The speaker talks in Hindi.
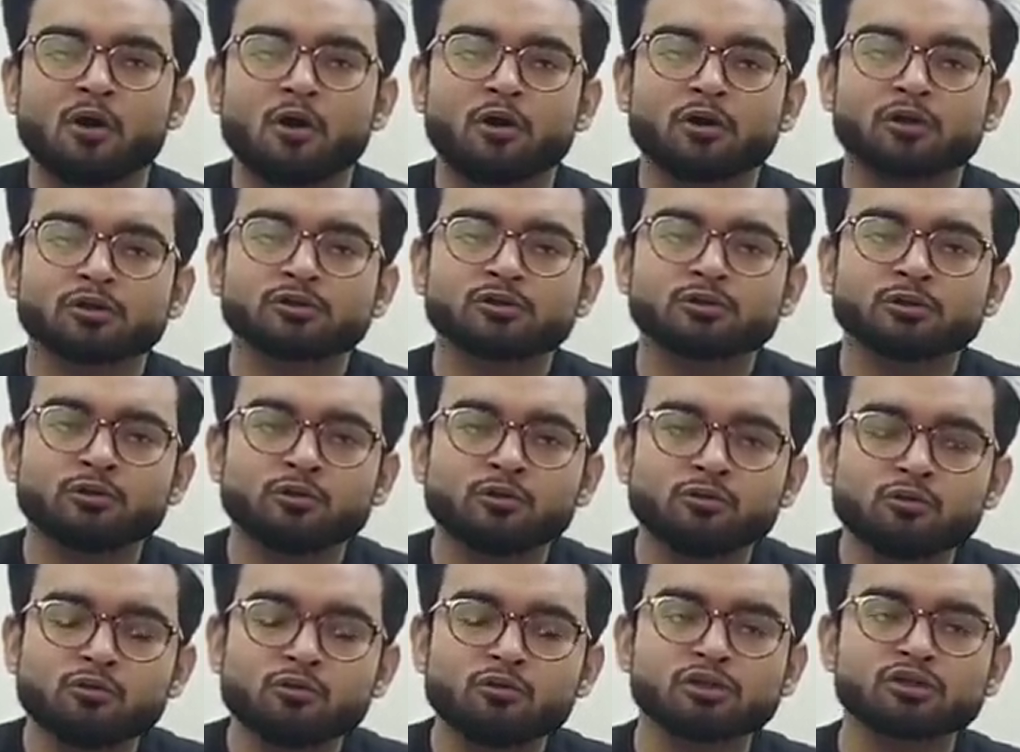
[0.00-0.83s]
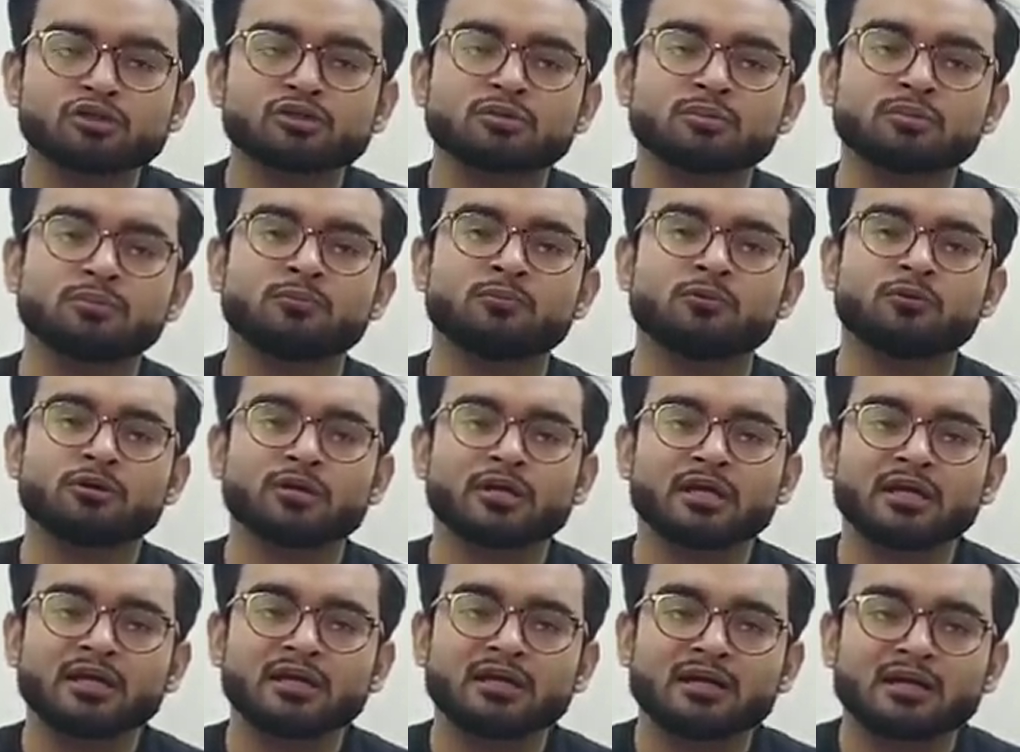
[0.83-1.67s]
और जो लोग
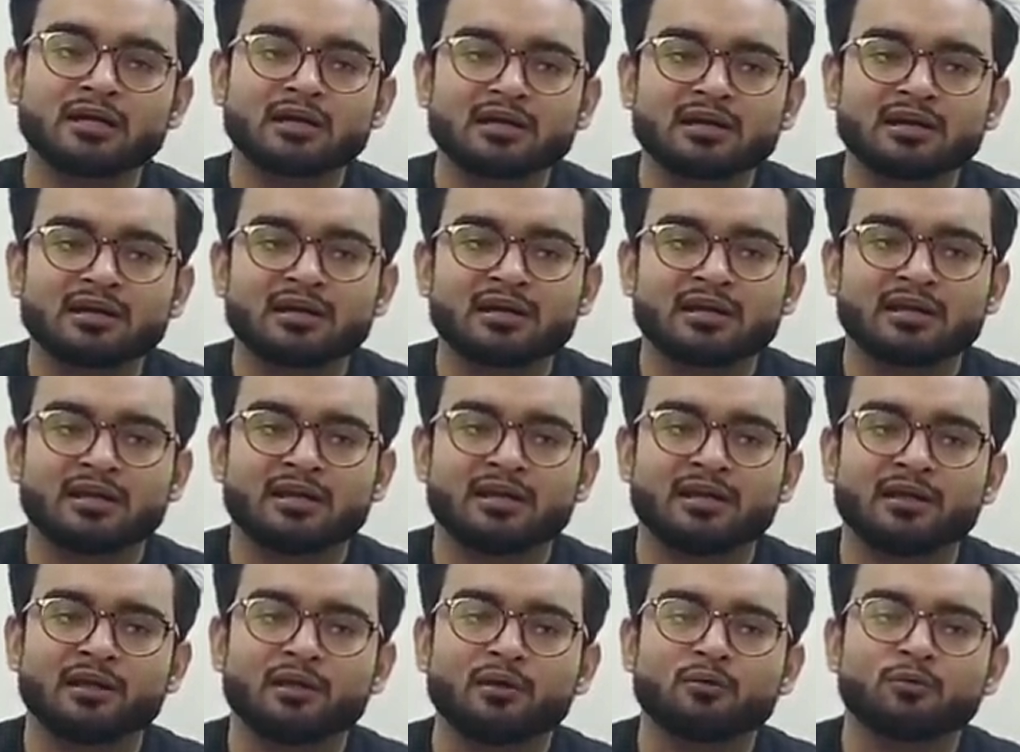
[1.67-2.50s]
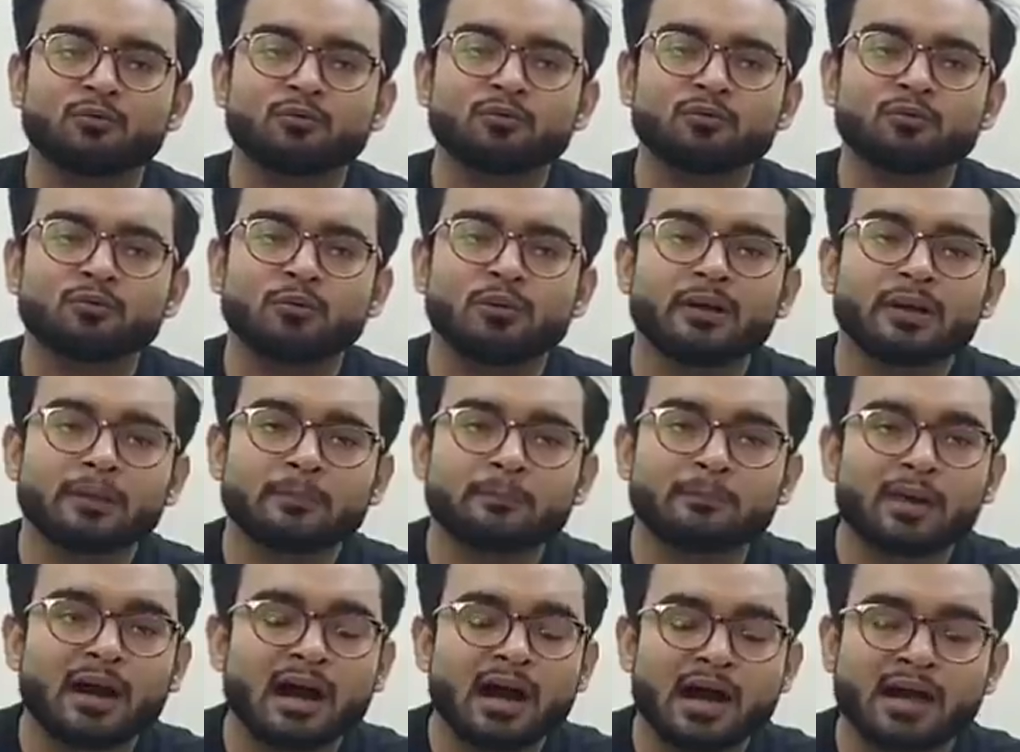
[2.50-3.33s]
स्मोकिंग कर रहे हैं उनको
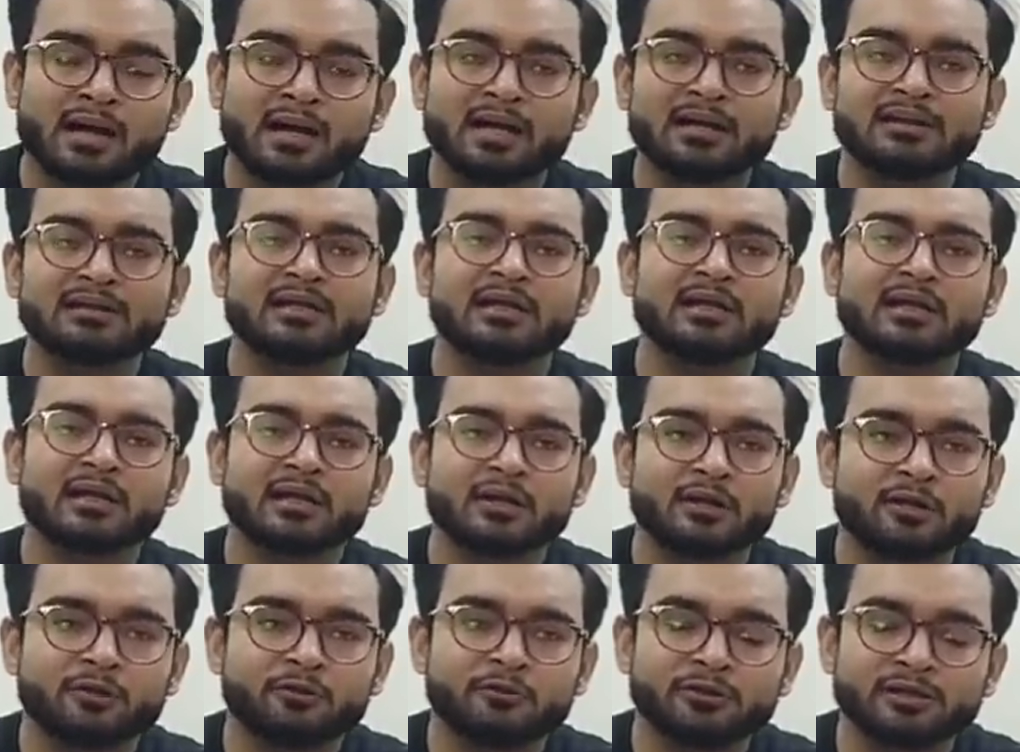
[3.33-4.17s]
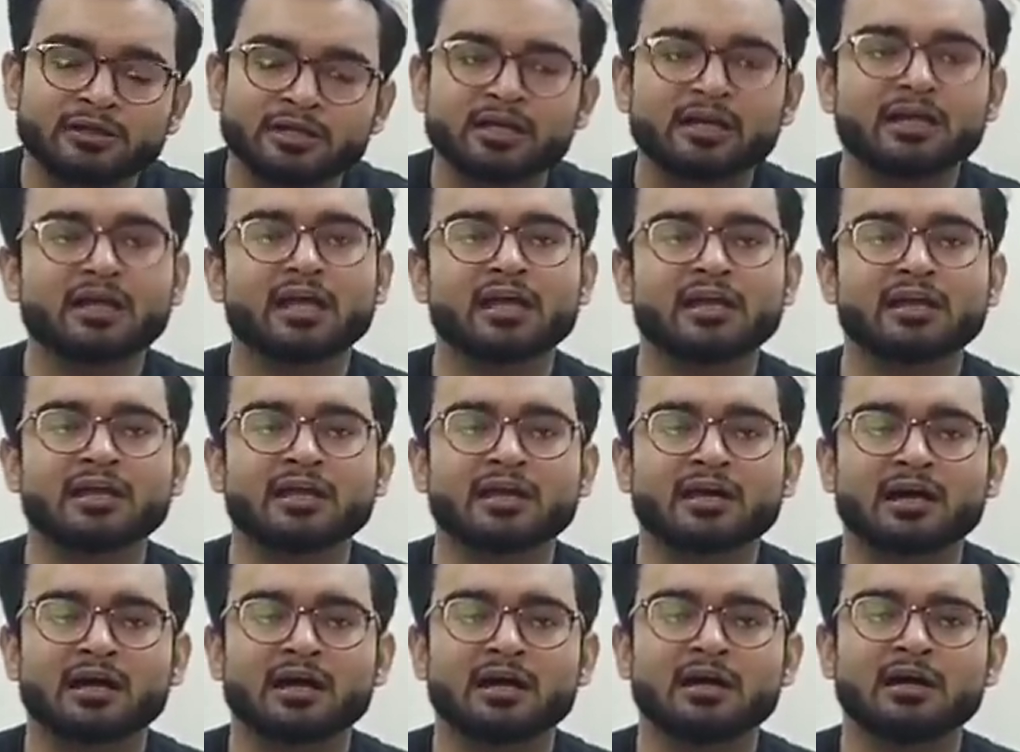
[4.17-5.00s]
एक बहाना दे रहे हो ये कहने
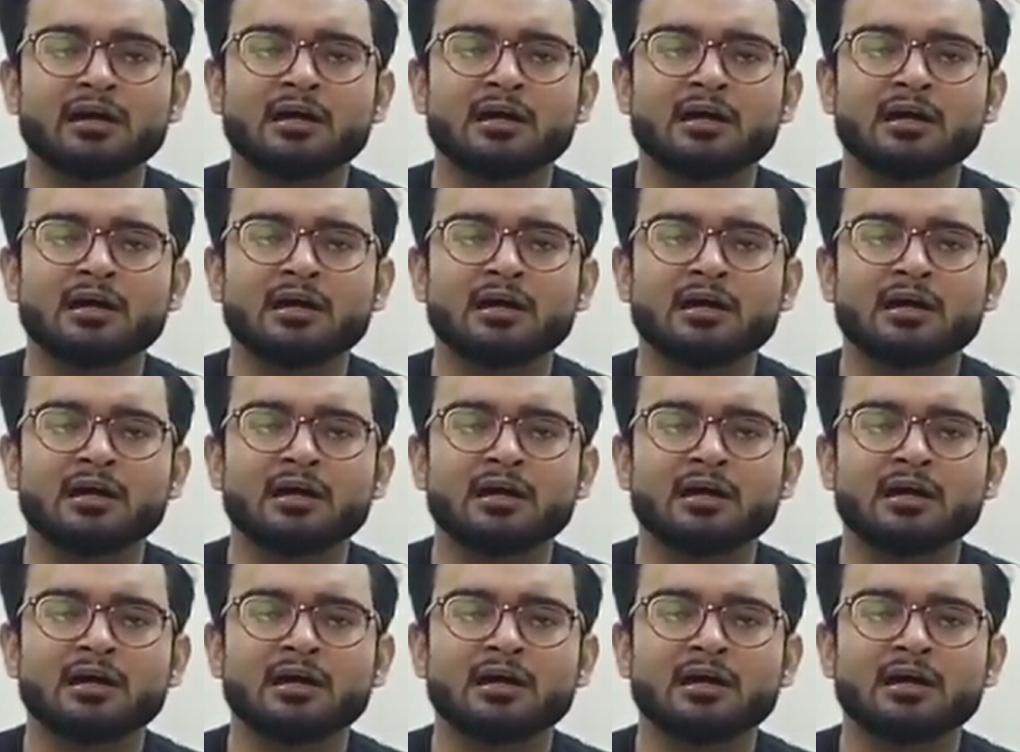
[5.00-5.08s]
का